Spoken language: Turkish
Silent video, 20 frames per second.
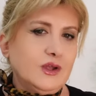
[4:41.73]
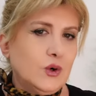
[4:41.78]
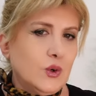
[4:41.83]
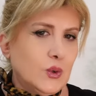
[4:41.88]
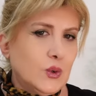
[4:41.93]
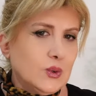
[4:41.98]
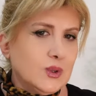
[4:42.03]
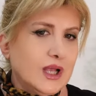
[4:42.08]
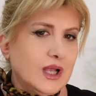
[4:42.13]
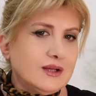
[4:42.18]

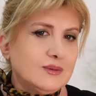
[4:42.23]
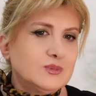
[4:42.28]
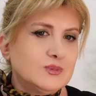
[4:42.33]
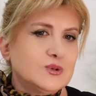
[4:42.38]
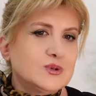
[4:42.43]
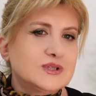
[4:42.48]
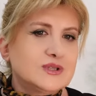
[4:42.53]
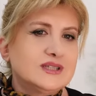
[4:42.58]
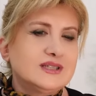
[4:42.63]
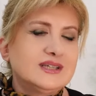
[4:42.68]
Oğlak
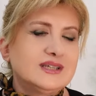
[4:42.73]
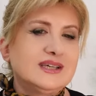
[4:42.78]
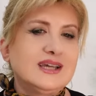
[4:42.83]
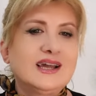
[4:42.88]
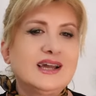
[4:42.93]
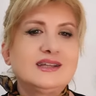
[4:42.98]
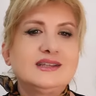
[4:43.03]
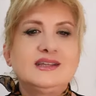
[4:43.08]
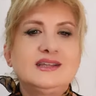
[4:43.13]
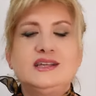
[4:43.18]
burçları
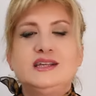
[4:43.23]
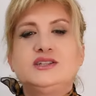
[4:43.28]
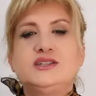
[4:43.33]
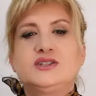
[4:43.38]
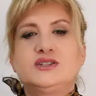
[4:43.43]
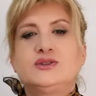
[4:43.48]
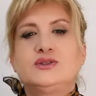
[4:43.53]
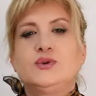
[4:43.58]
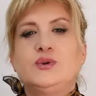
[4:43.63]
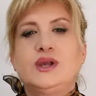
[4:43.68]
kendi
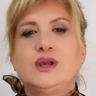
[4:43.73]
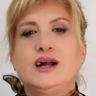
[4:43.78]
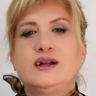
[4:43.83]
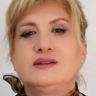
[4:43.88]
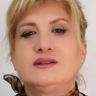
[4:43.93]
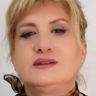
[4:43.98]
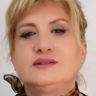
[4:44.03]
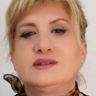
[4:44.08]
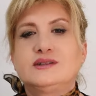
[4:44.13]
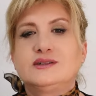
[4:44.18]
iç
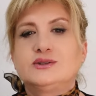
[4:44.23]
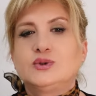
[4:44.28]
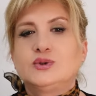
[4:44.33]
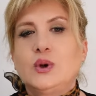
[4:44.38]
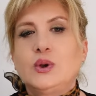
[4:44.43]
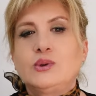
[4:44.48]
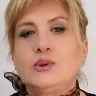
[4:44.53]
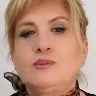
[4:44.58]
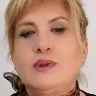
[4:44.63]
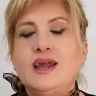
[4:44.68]
dünyalarına
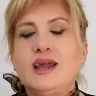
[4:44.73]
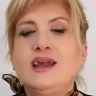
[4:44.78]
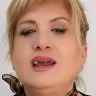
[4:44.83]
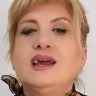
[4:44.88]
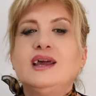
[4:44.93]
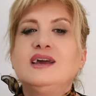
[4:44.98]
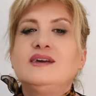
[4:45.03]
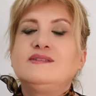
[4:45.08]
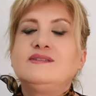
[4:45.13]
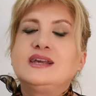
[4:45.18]
dönme
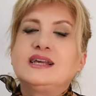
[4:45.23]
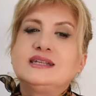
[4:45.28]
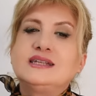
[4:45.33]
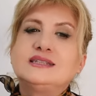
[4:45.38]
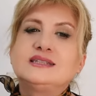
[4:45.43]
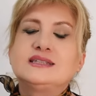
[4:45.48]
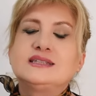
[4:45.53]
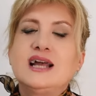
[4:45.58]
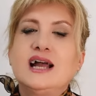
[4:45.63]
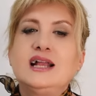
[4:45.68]
ve
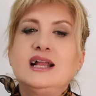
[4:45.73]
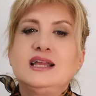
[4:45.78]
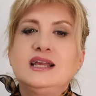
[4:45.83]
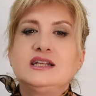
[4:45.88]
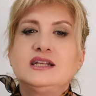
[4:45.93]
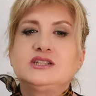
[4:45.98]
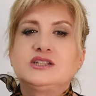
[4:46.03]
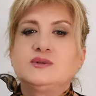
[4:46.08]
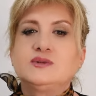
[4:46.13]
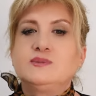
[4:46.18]
kişisel
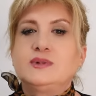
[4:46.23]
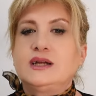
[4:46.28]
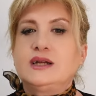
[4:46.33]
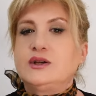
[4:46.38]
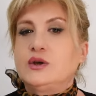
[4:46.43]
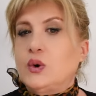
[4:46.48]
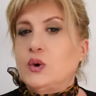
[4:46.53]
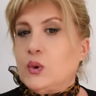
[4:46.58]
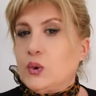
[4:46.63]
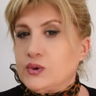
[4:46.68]

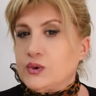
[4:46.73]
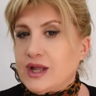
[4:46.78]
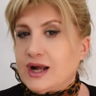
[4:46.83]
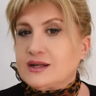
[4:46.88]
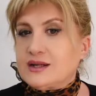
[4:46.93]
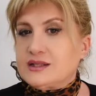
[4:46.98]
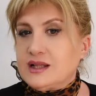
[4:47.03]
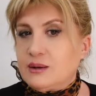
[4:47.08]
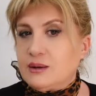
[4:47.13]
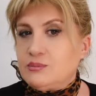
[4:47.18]
gelişimlerine
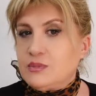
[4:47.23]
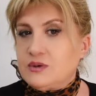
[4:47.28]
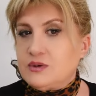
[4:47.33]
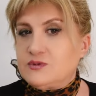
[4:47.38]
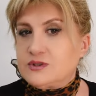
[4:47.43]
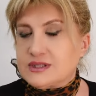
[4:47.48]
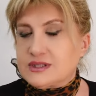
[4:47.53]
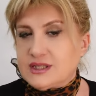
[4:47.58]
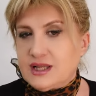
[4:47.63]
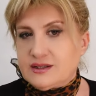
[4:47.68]
odaklanma
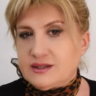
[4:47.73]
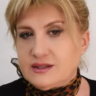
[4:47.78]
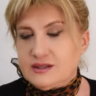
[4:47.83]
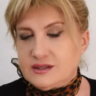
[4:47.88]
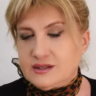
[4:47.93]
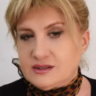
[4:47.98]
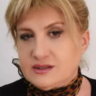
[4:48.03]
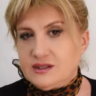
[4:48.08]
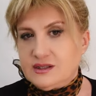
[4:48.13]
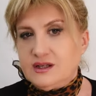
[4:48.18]

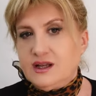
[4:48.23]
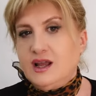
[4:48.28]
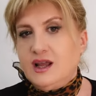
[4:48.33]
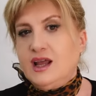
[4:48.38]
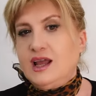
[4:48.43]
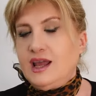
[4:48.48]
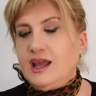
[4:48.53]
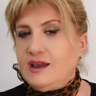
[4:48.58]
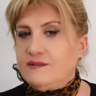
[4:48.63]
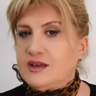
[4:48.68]
fırsatlarını
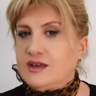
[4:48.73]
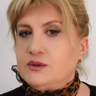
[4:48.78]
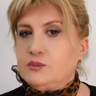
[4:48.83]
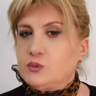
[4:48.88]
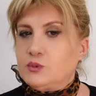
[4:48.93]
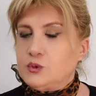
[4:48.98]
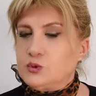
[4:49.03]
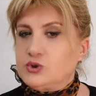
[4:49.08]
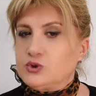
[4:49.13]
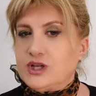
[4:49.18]

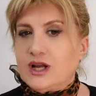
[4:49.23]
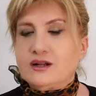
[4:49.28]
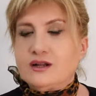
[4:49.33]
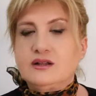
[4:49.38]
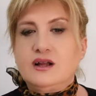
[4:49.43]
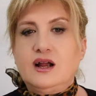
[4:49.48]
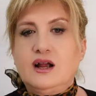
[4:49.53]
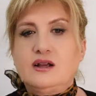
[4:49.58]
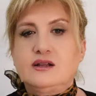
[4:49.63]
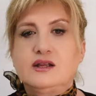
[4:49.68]
evet
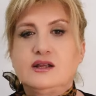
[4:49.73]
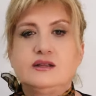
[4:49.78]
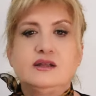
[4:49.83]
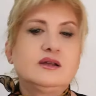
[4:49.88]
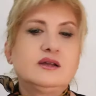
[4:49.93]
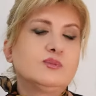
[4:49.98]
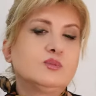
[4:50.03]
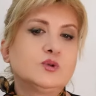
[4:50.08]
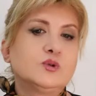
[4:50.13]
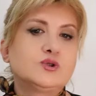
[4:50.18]
bulacaklar
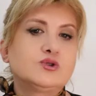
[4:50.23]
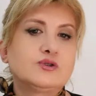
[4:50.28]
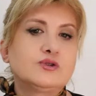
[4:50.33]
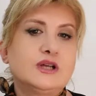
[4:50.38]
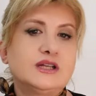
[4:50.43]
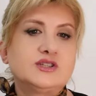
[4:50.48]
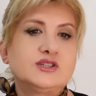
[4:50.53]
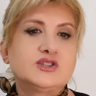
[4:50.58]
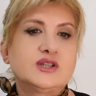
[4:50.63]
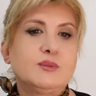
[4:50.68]
dedik. Bu
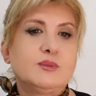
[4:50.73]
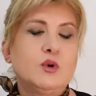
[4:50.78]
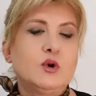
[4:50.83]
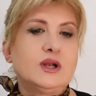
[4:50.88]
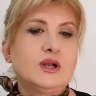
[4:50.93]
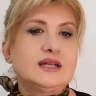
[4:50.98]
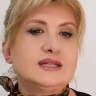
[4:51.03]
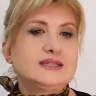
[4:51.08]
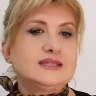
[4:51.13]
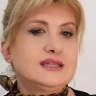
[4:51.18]
süreçte
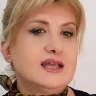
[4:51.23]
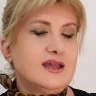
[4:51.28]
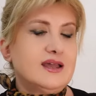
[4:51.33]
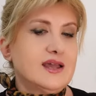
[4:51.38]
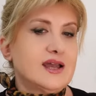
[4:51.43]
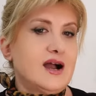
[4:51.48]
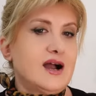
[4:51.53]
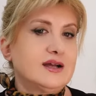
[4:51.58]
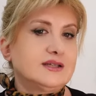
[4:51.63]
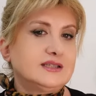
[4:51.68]
böyle
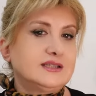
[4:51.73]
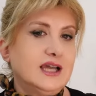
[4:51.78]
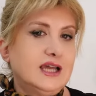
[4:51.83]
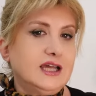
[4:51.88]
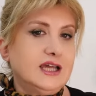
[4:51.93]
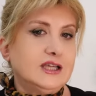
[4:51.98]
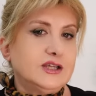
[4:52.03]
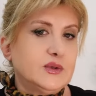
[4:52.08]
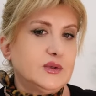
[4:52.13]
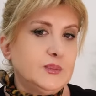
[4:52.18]
seyahat,
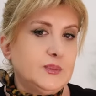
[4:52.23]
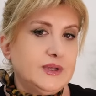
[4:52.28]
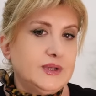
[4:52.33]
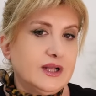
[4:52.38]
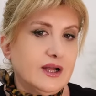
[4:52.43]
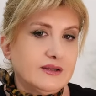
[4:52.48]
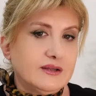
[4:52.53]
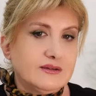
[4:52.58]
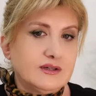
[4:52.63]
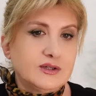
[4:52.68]
eğitim
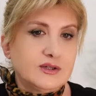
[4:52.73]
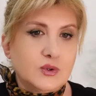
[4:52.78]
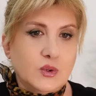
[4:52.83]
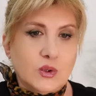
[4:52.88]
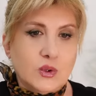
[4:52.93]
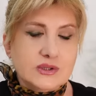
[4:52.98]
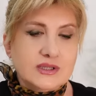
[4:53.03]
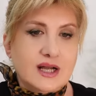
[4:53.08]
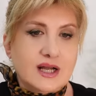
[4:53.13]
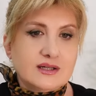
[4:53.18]
planlarına
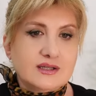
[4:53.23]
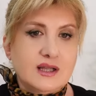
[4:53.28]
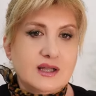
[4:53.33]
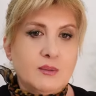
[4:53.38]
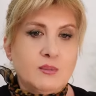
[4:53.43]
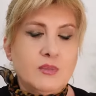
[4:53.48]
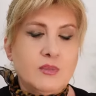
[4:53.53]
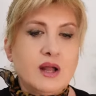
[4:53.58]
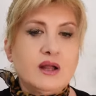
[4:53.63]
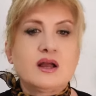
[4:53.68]

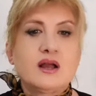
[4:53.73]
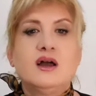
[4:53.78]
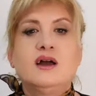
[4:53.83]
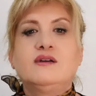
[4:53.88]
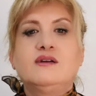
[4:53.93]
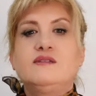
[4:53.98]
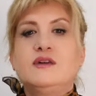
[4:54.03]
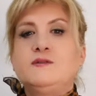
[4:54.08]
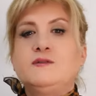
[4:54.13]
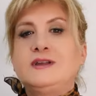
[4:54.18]
odaklanmak
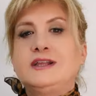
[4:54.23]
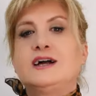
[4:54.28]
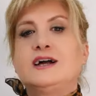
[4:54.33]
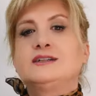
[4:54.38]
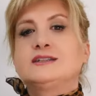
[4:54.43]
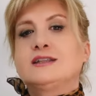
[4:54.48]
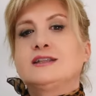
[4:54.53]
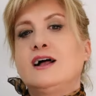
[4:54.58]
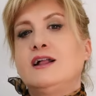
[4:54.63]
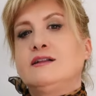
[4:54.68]
ve
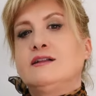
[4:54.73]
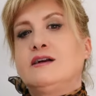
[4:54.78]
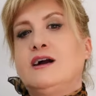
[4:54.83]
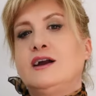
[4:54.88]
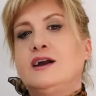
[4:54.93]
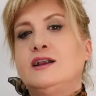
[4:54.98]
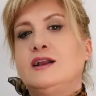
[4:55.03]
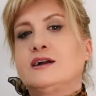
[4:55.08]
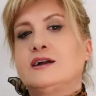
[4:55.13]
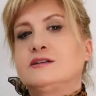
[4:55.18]
finansal
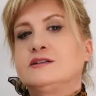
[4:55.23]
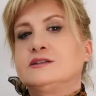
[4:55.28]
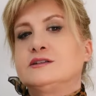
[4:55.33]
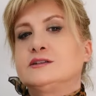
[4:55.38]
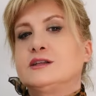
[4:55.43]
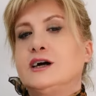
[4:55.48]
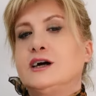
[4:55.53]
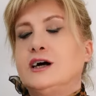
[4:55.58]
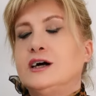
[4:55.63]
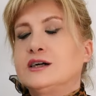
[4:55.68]

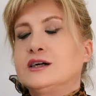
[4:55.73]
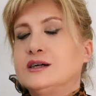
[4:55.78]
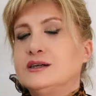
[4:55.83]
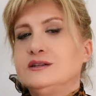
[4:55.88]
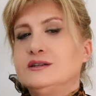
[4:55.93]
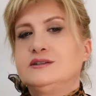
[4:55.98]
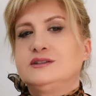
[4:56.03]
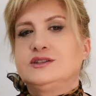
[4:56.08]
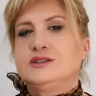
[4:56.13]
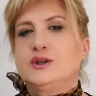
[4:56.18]
kaynakları da
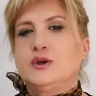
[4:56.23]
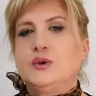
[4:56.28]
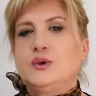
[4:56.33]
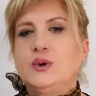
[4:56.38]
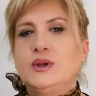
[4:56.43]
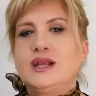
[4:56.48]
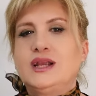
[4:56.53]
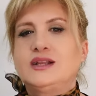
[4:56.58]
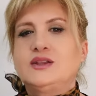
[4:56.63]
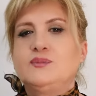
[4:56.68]
akıllıca
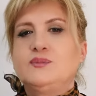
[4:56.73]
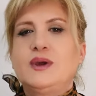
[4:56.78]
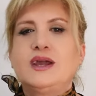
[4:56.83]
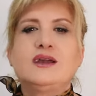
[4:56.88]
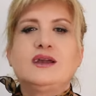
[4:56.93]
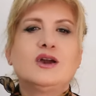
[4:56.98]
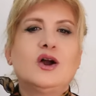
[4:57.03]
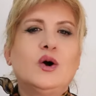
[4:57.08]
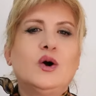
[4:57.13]
yönetmek